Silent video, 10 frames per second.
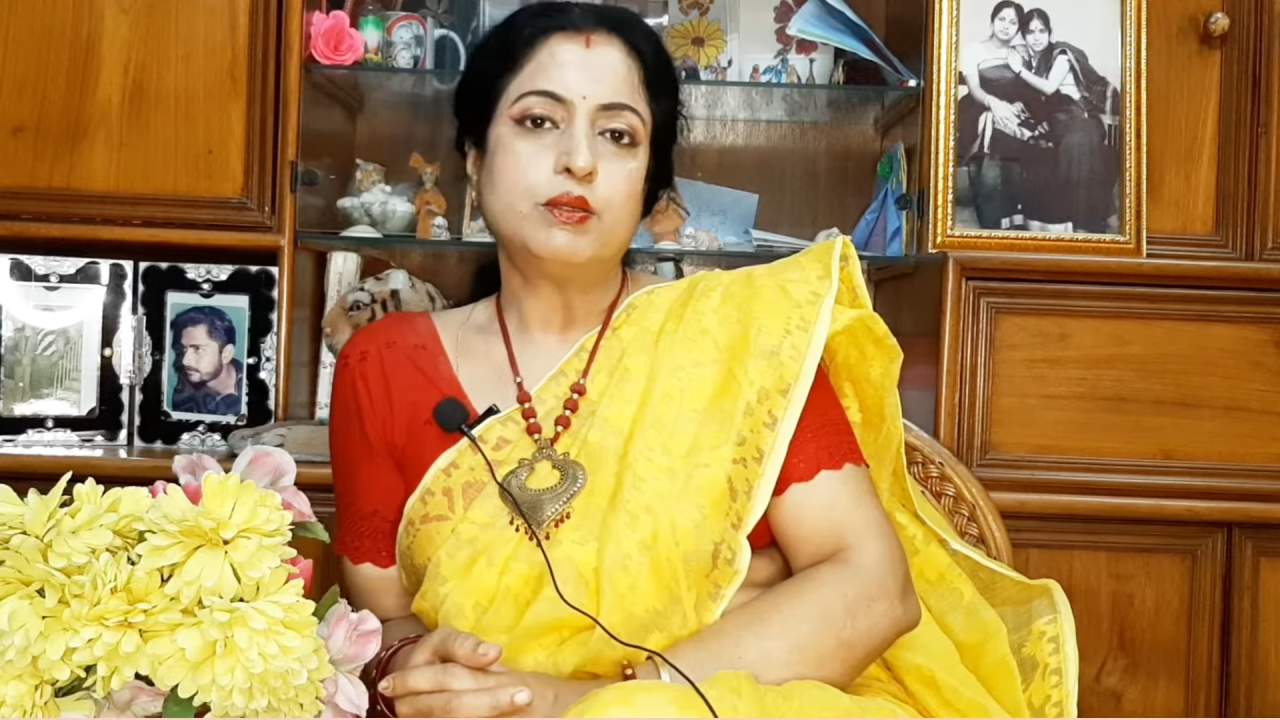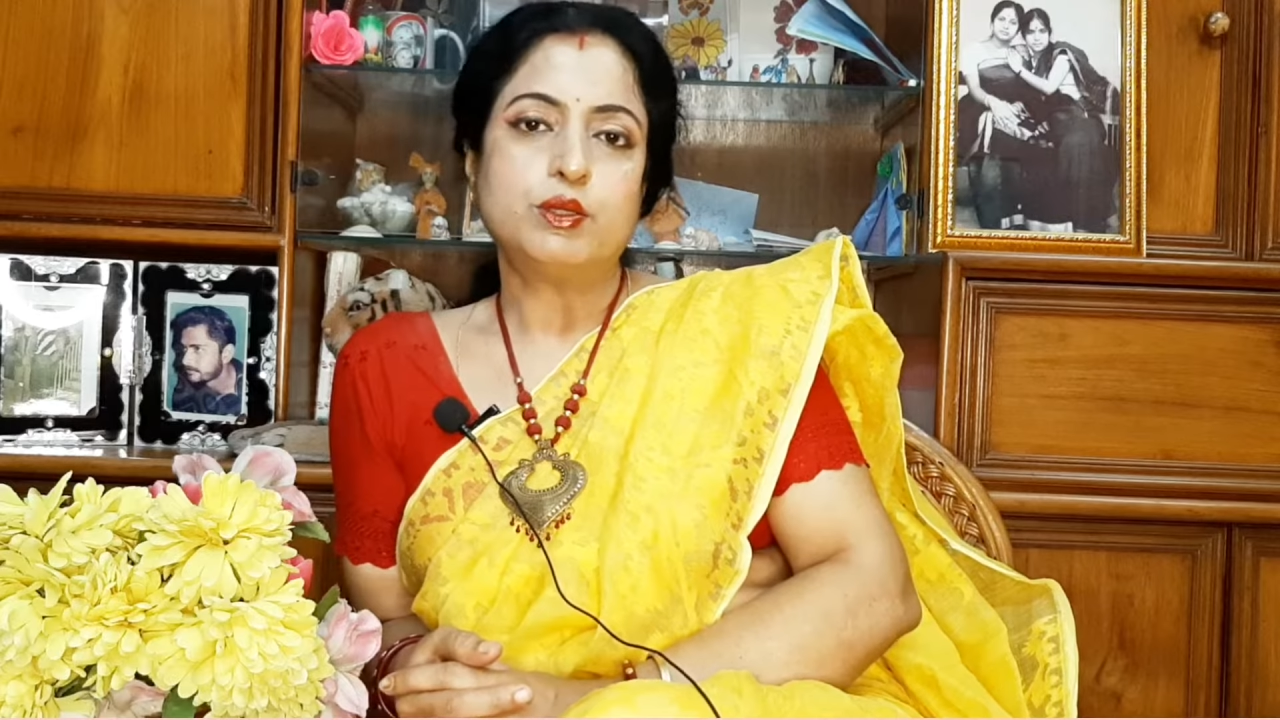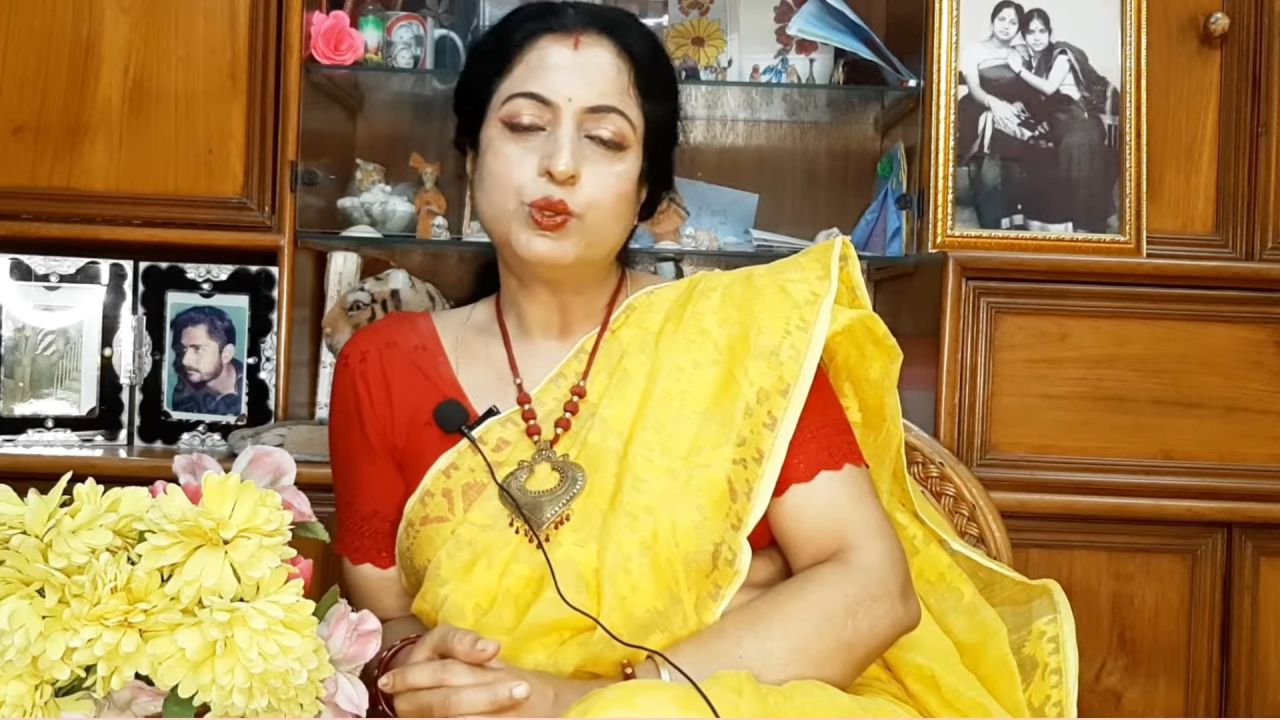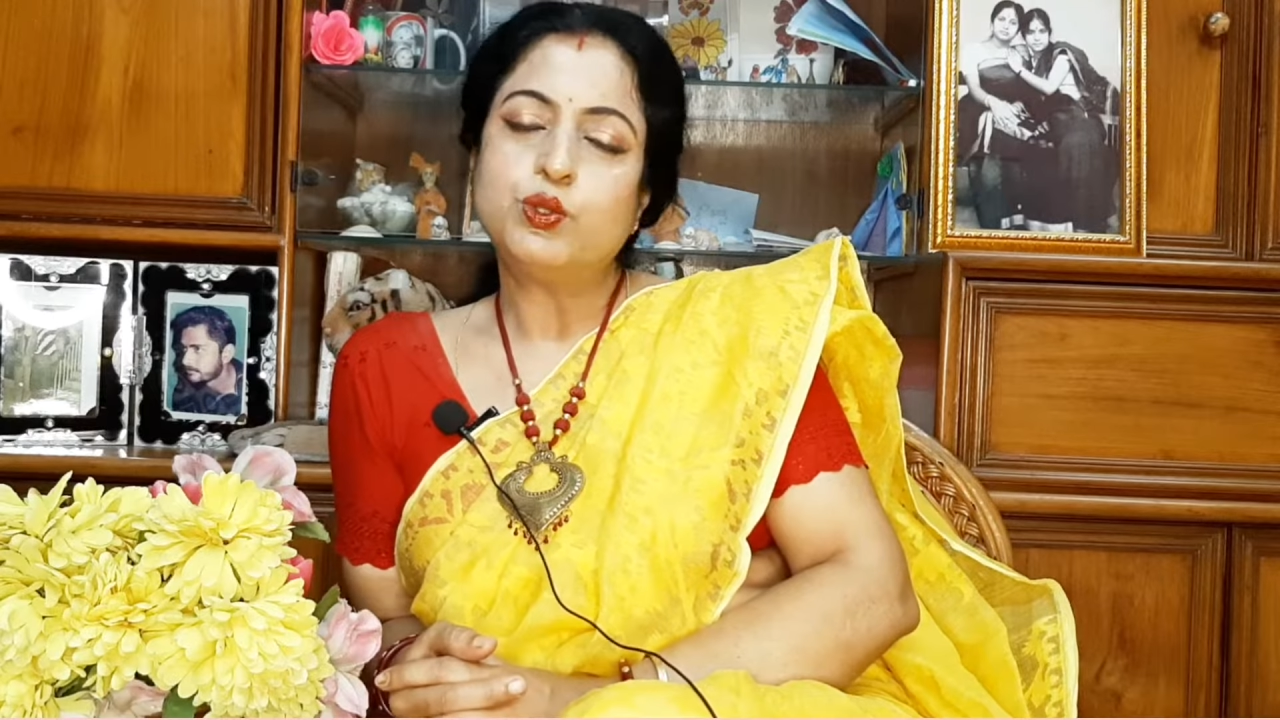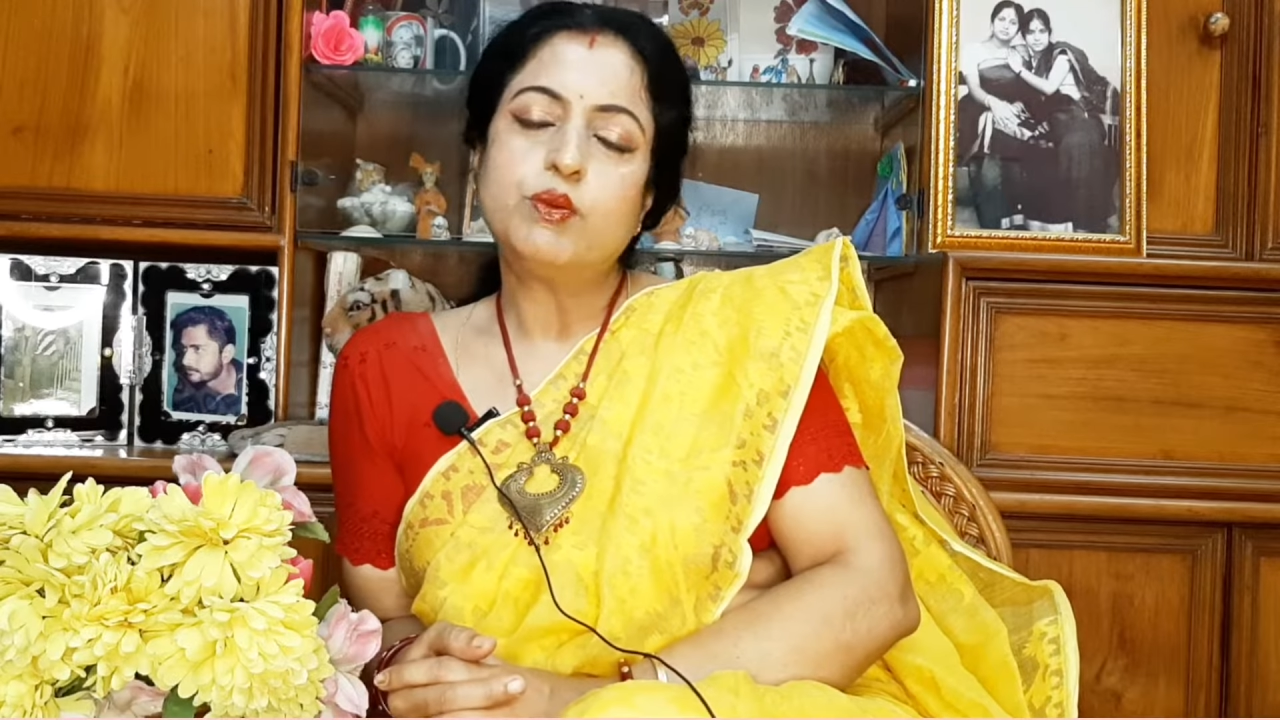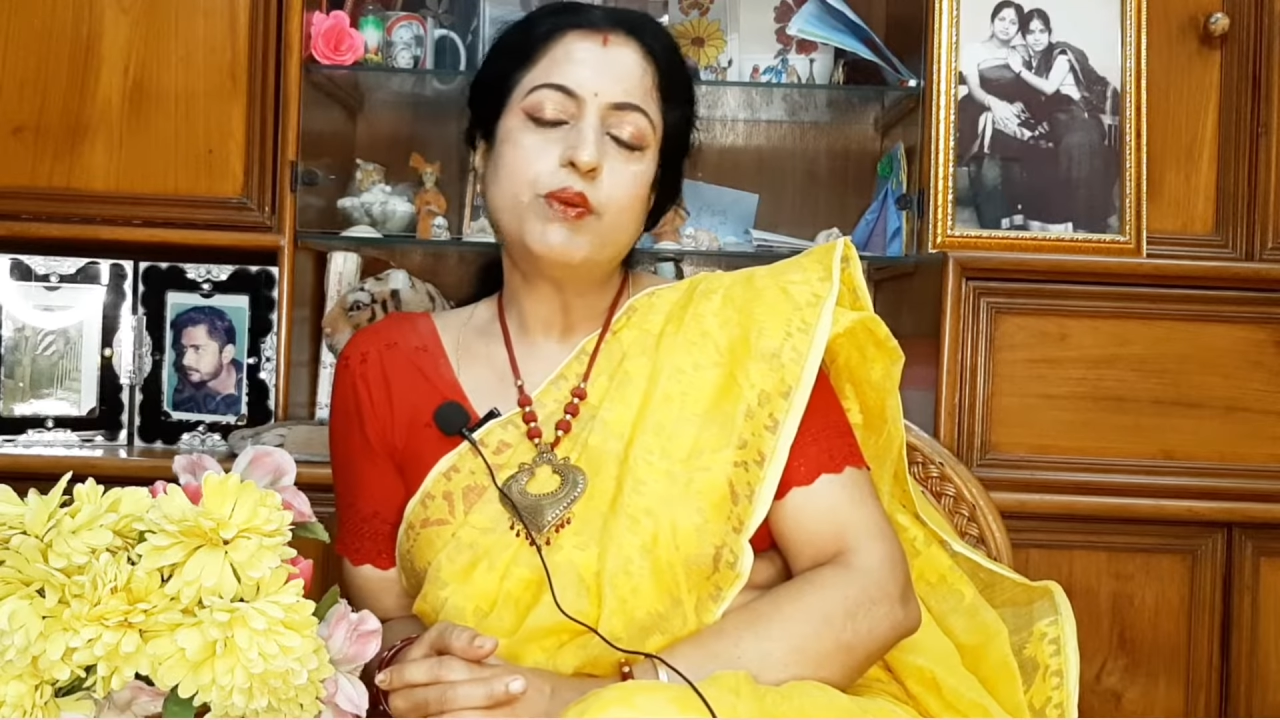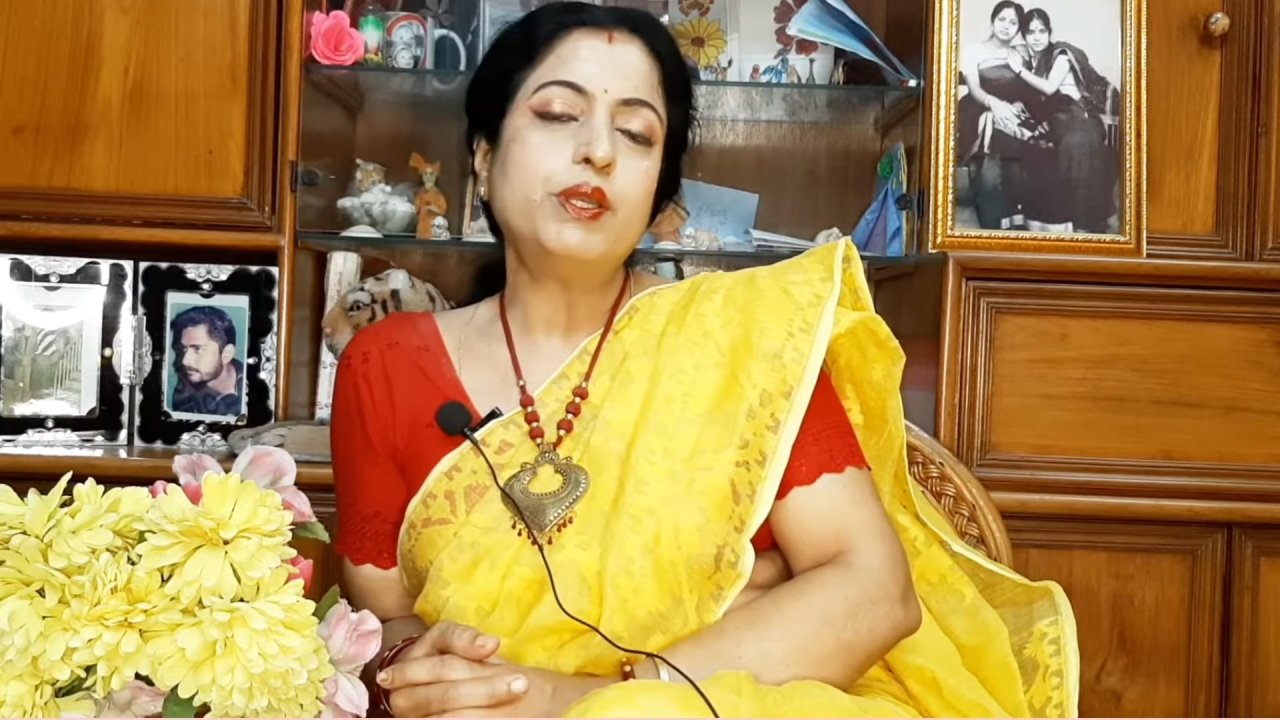সুন্দরভাবে